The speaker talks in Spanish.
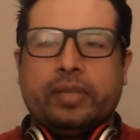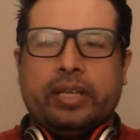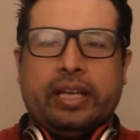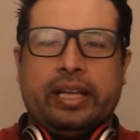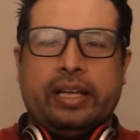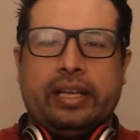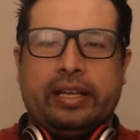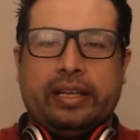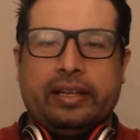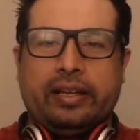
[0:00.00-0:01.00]

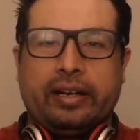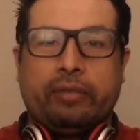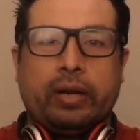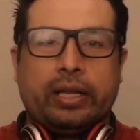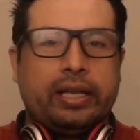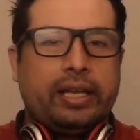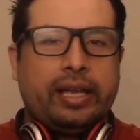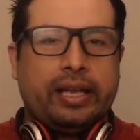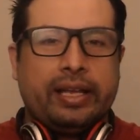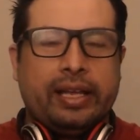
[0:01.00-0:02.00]
Eh, recuerden
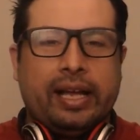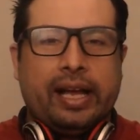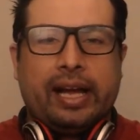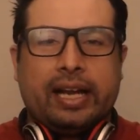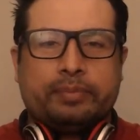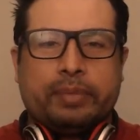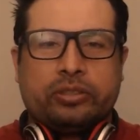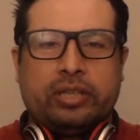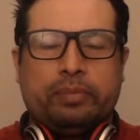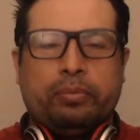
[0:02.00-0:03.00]
que a las
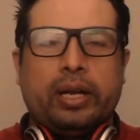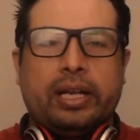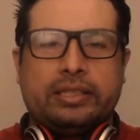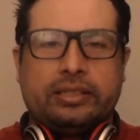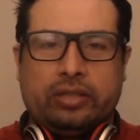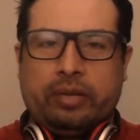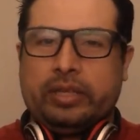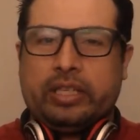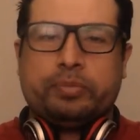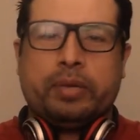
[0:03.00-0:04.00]
personas buenas
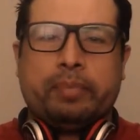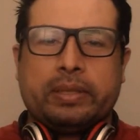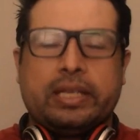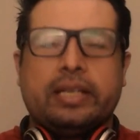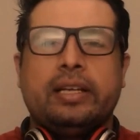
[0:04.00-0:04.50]
solamente les pueden pasar